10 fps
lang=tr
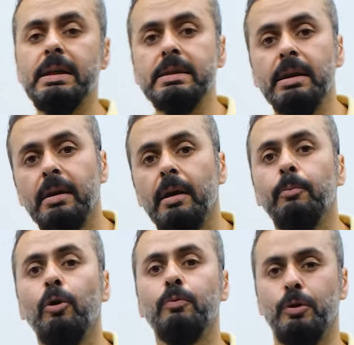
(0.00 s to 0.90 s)
arasında
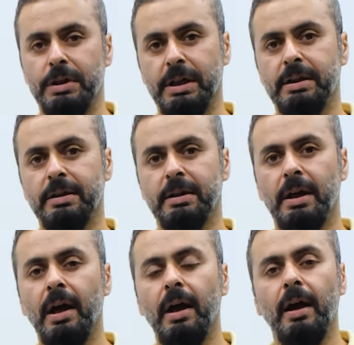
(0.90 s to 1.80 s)
tampon bölge.
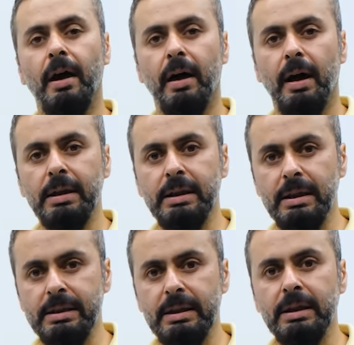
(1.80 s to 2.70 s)

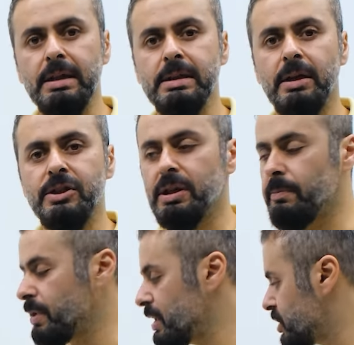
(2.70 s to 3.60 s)
Adriyatik denizine
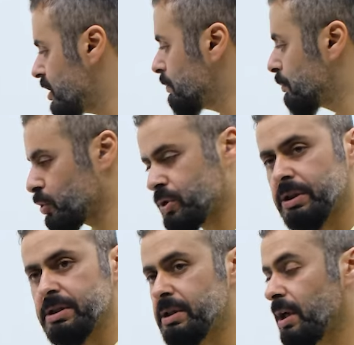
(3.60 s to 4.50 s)
açılan pencere
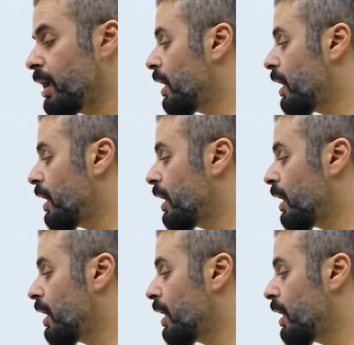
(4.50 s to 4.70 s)
Bosna'dır.